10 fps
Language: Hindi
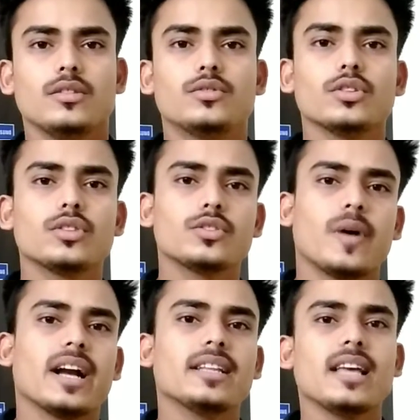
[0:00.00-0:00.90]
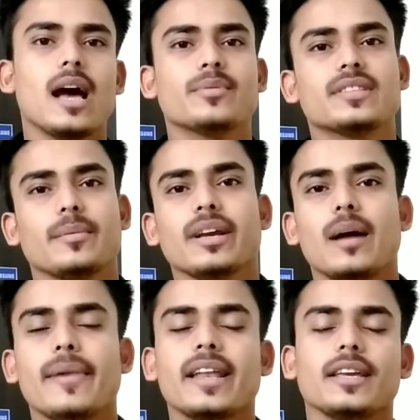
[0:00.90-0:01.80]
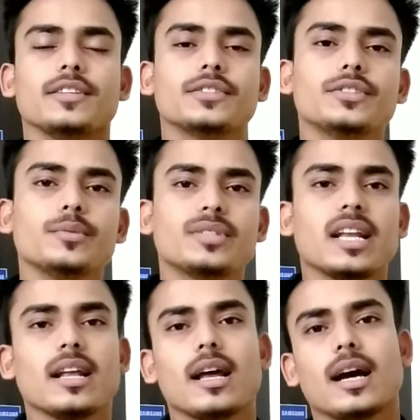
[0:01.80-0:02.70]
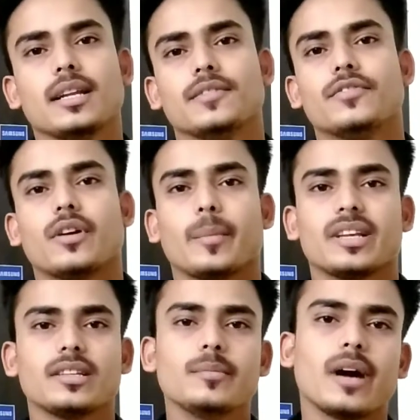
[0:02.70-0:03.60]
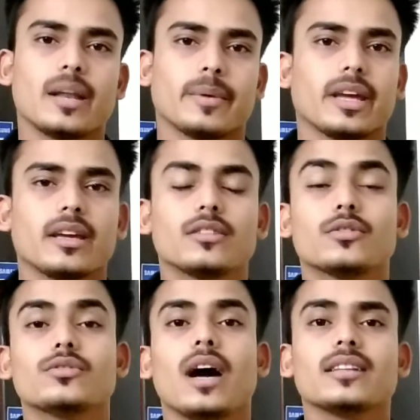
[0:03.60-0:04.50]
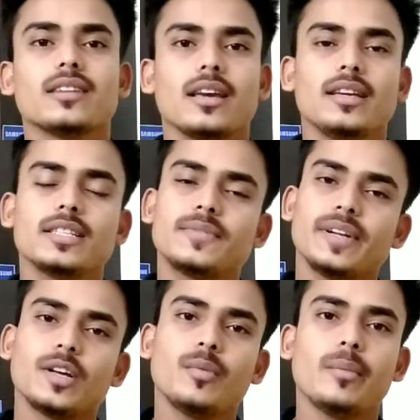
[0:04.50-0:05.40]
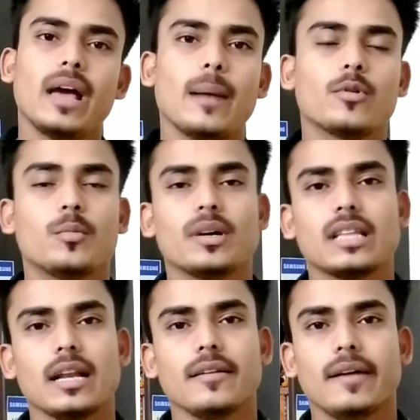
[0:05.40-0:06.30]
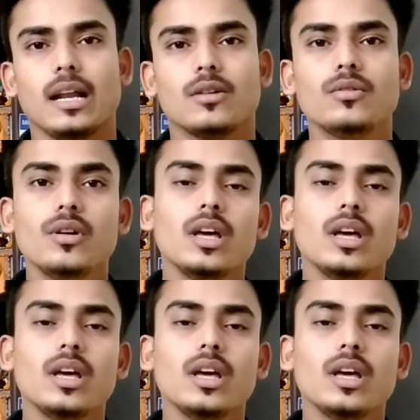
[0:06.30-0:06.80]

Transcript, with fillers: दोस्तों स्वागत है आप सभी का हमारे YouTube चैनल आल इन्फॉर्मेशन बार में दोस्तों आज की इस वीडियो में मैं आपको बताने वाला हूं